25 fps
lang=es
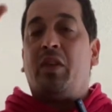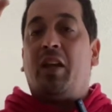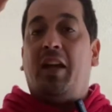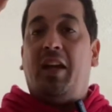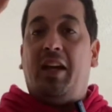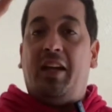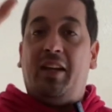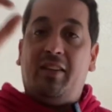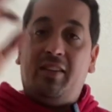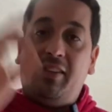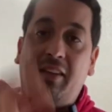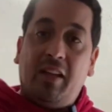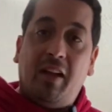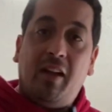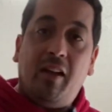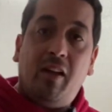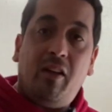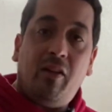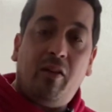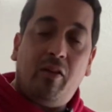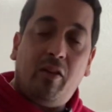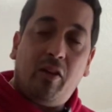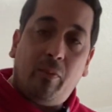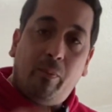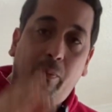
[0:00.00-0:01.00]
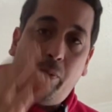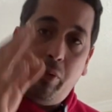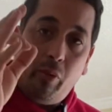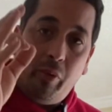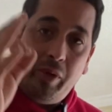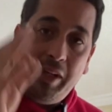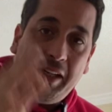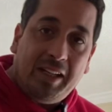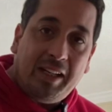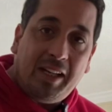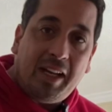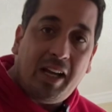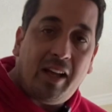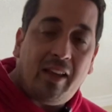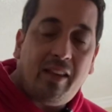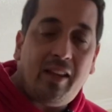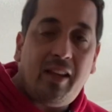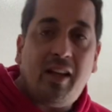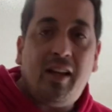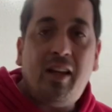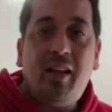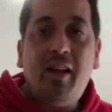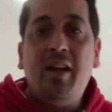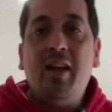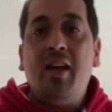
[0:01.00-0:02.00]
está
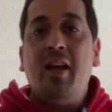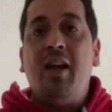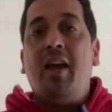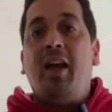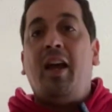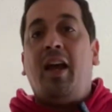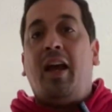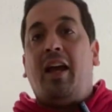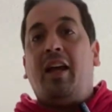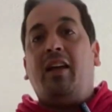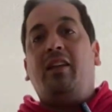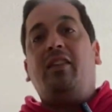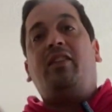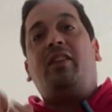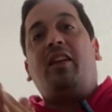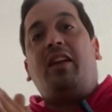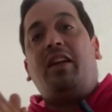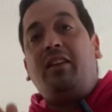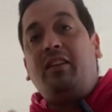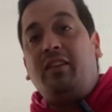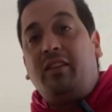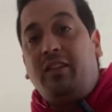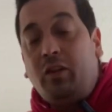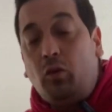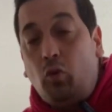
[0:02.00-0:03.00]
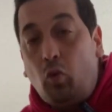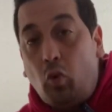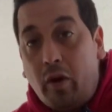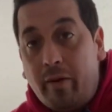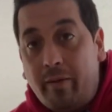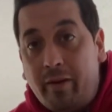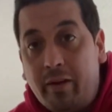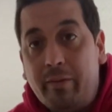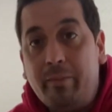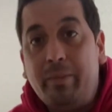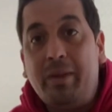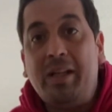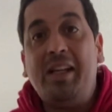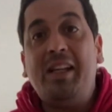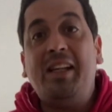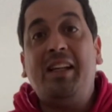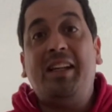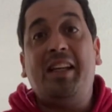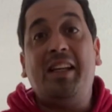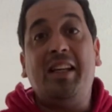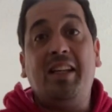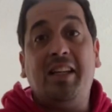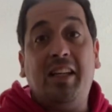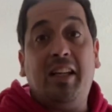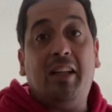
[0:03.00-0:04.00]
publicada en
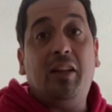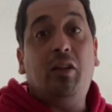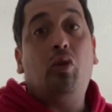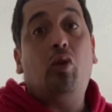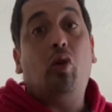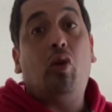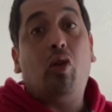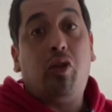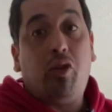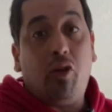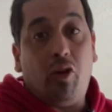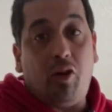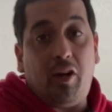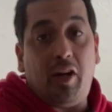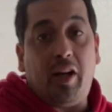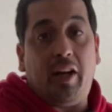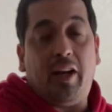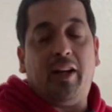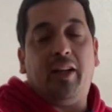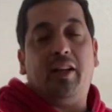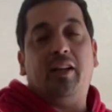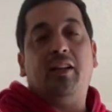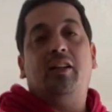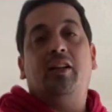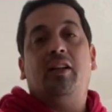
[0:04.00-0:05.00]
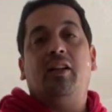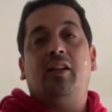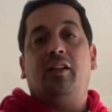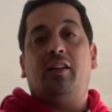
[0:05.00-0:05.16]
39.500 dólares.